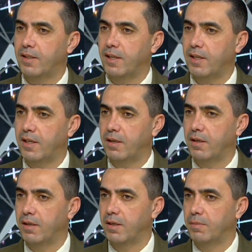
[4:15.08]

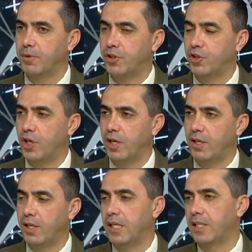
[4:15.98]
تحكي آه، باتجاه
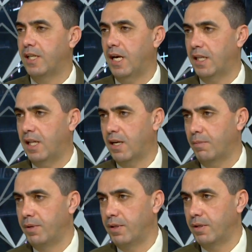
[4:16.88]
الاتحاد
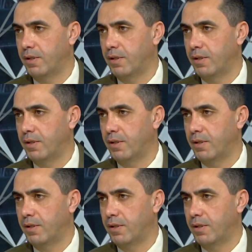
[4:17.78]
العربي